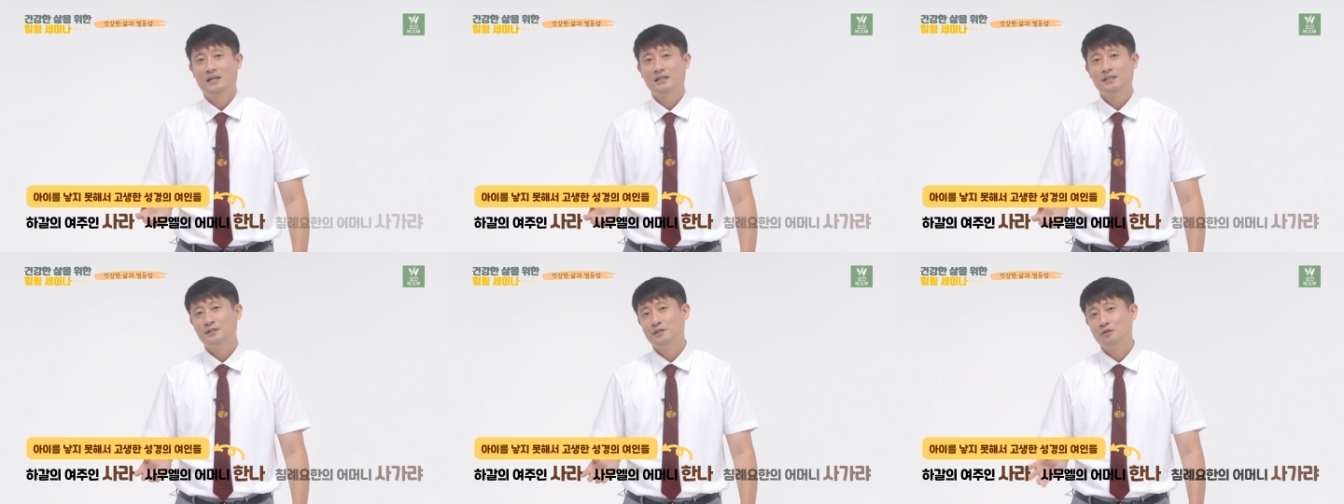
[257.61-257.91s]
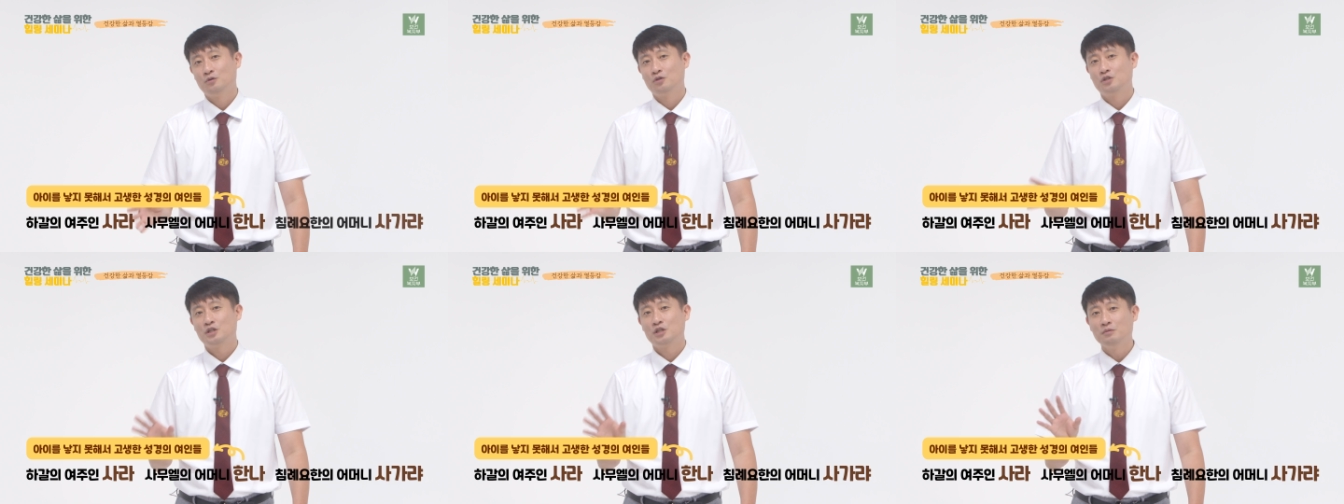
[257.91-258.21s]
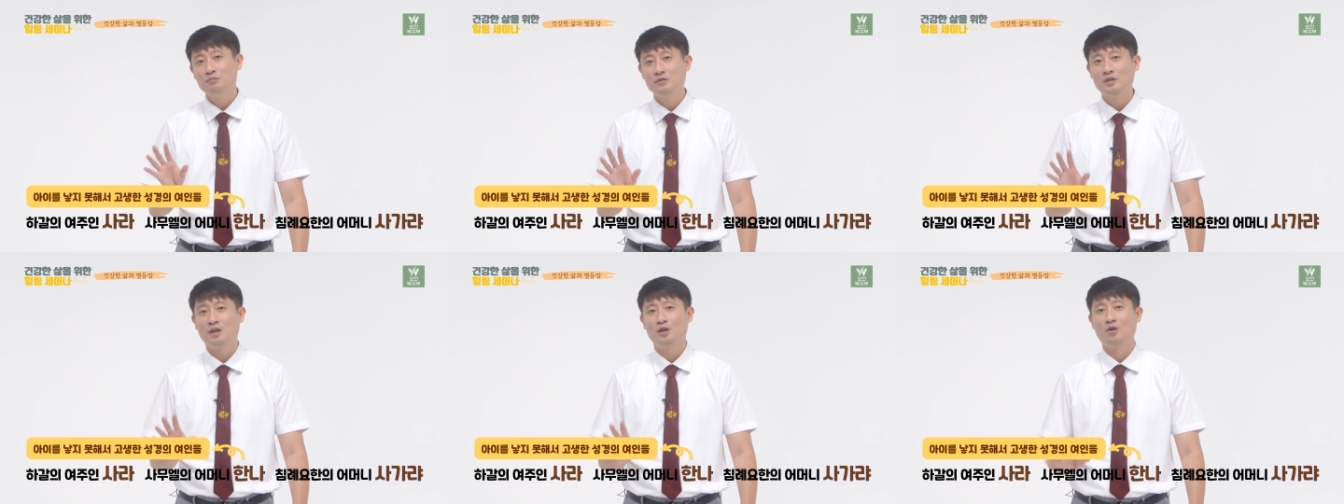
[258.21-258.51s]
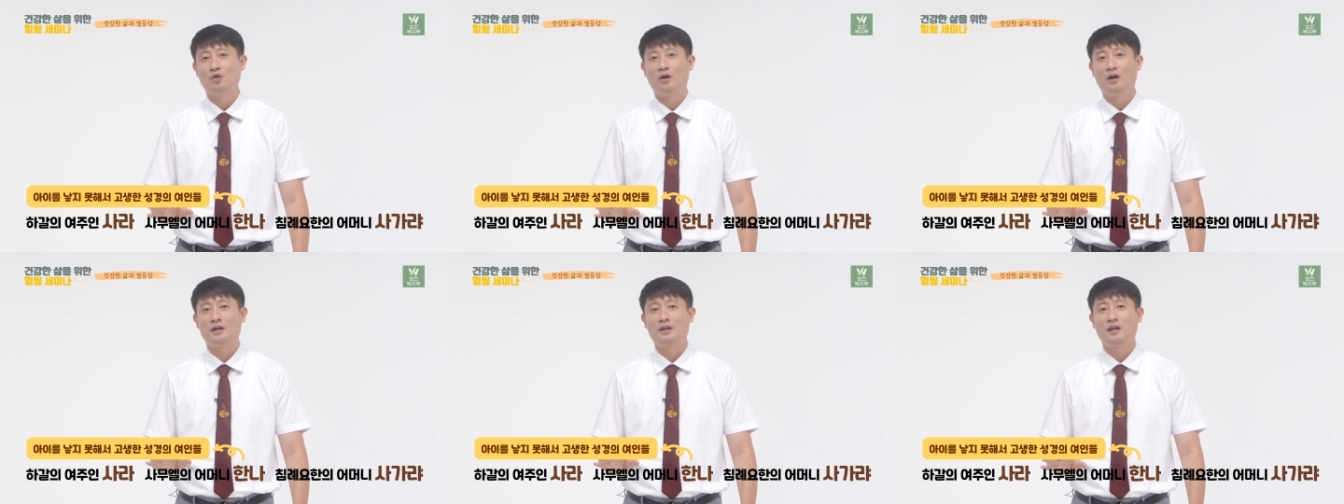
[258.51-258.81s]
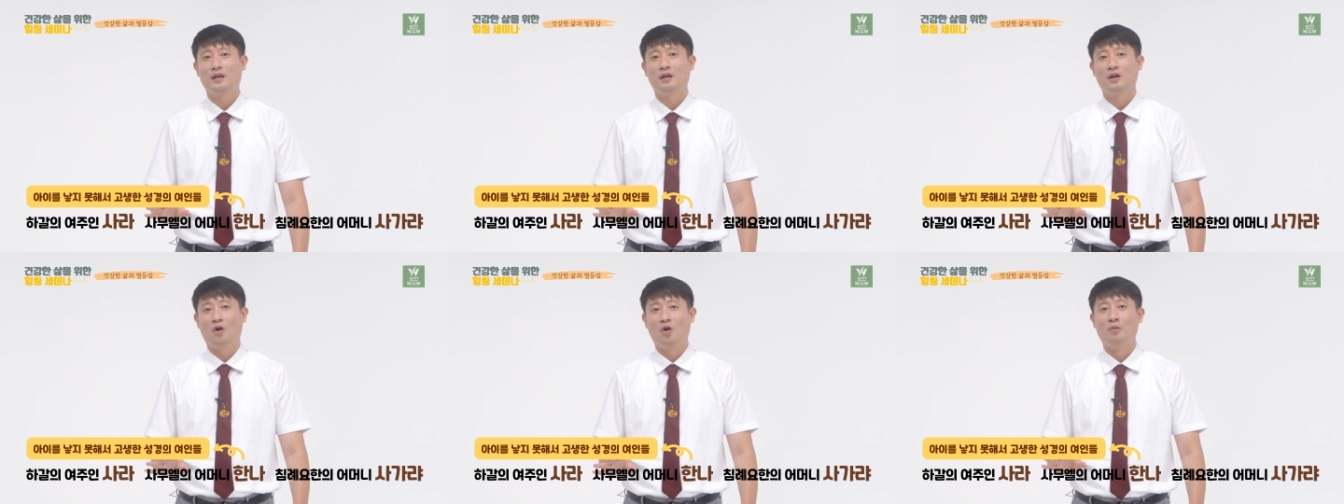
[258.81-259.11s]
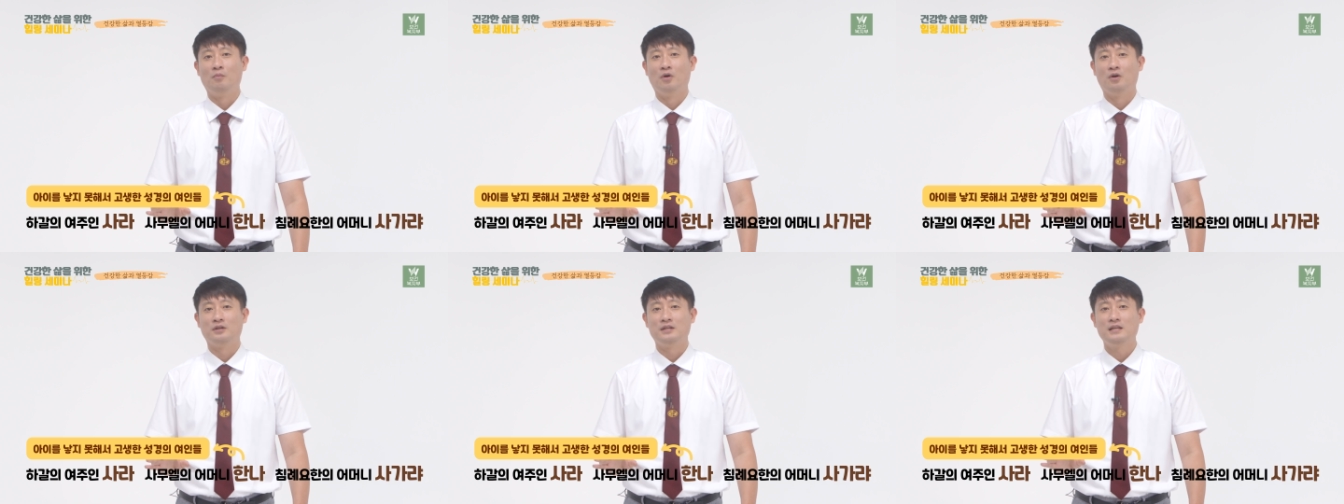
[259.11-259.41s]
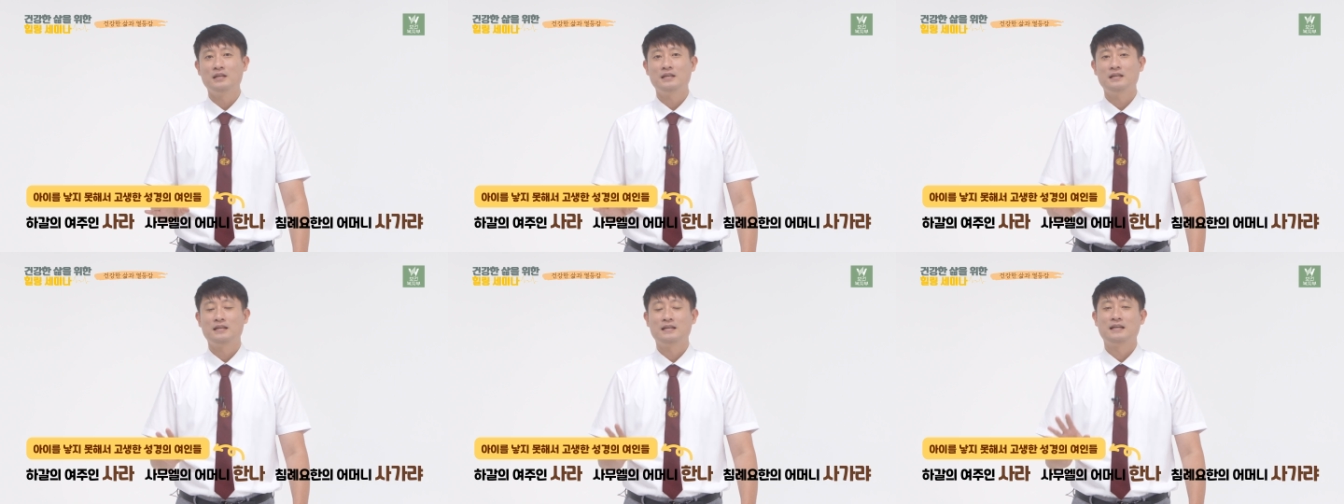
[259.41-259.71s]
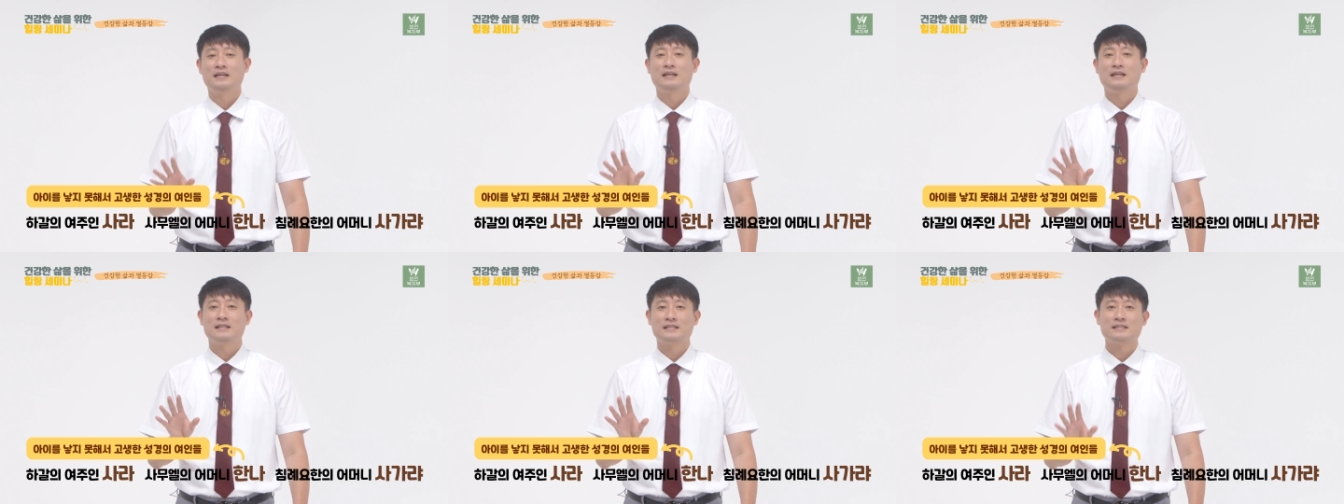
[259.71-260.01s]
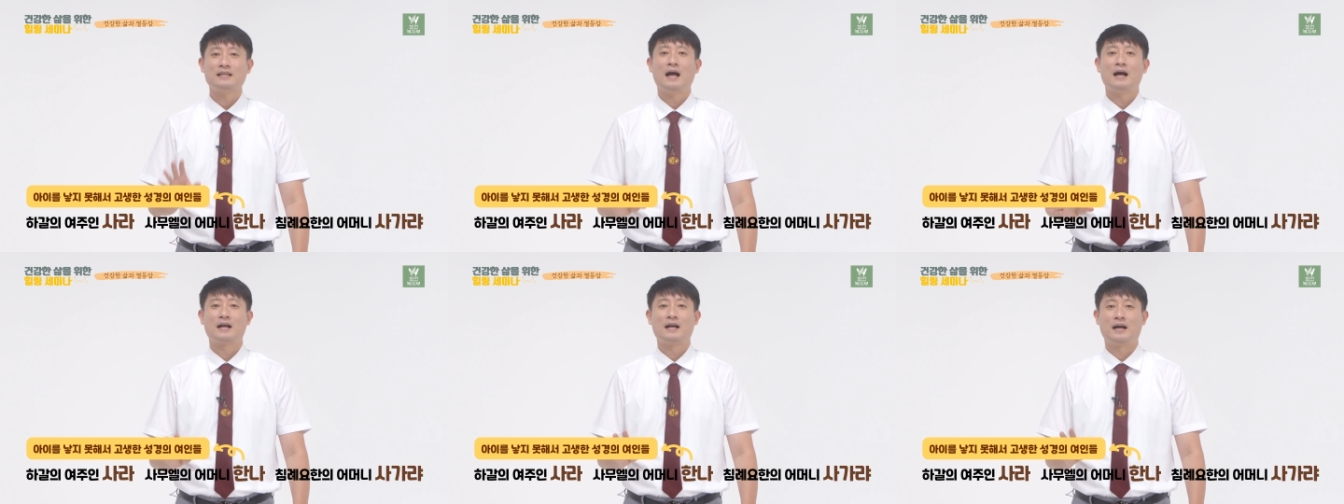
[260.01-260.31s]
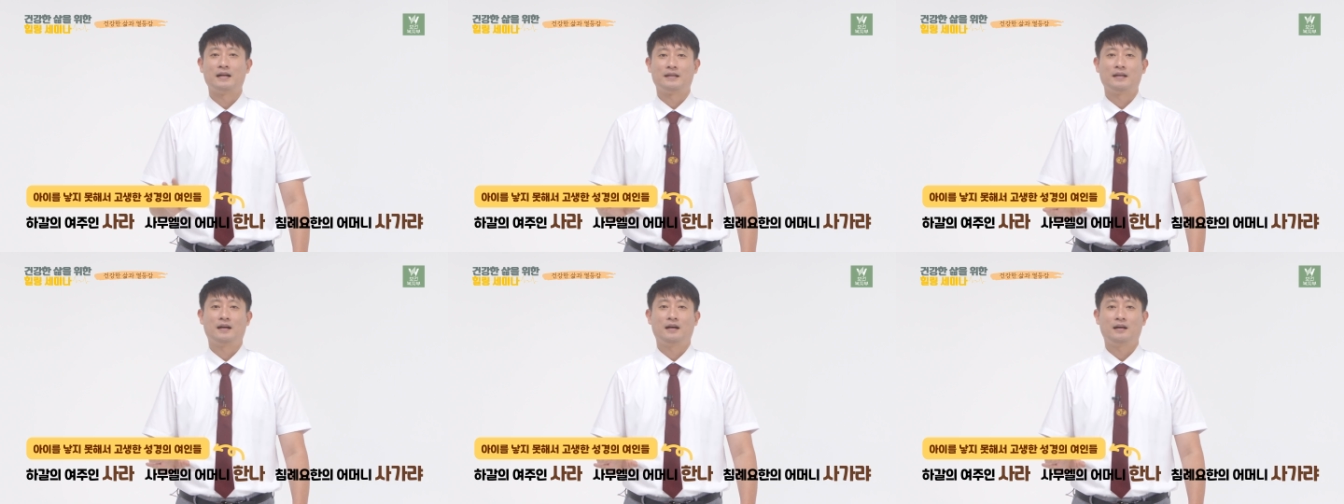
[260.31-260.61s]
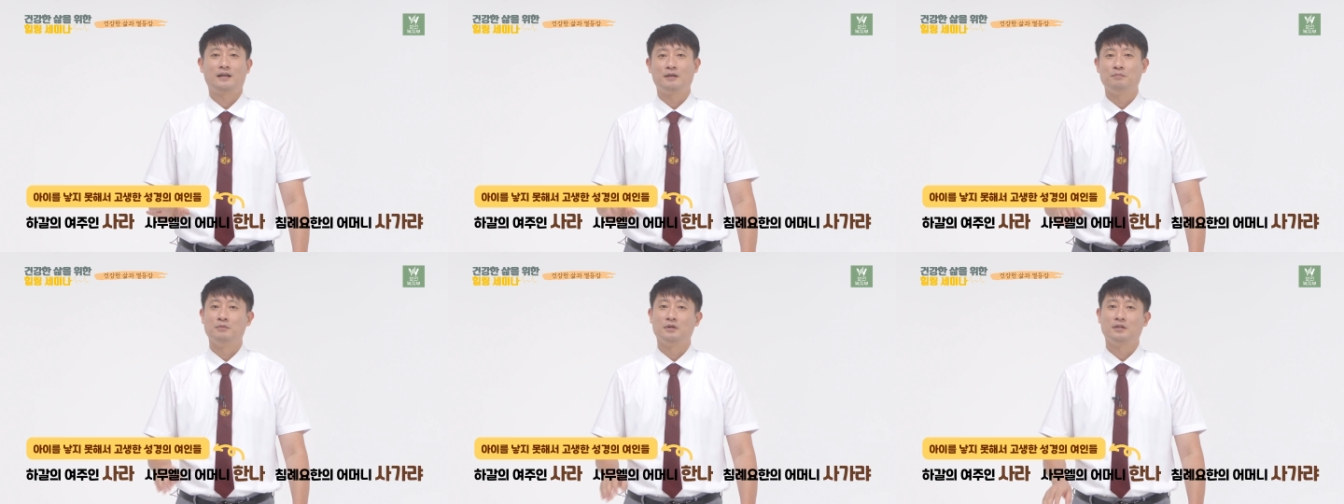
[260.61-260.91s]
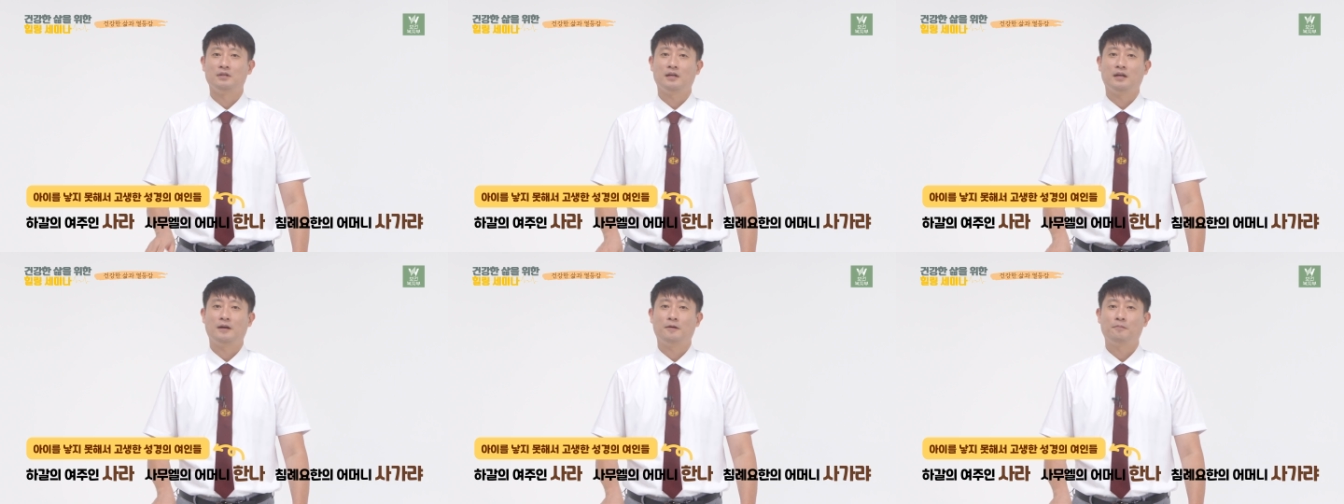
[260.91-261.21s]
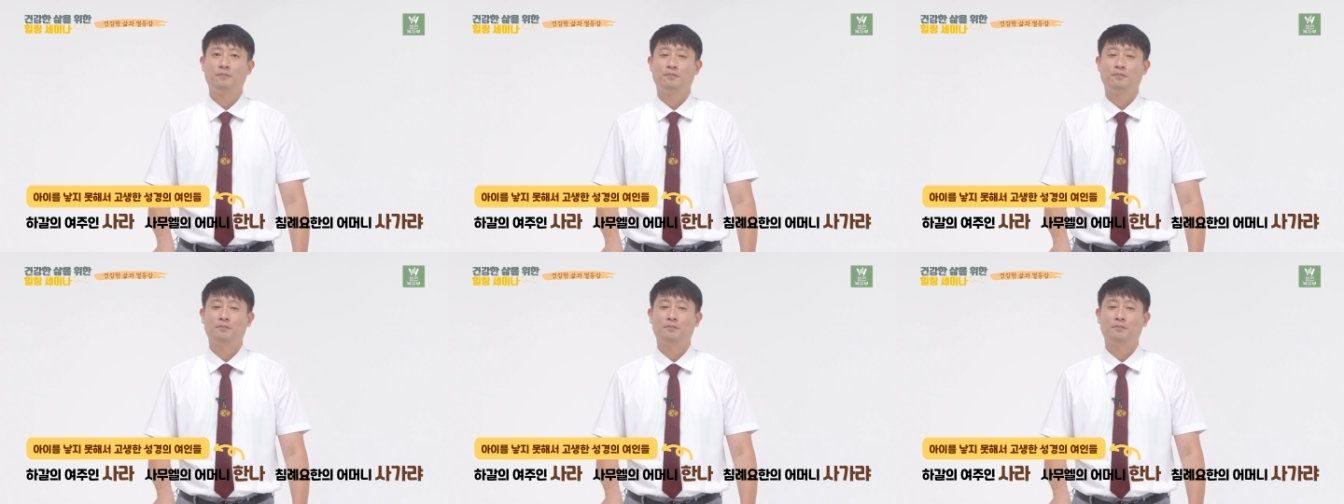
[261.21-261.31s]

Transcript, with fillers: 그리고 침례 요한의 어머니 사가랴입니다.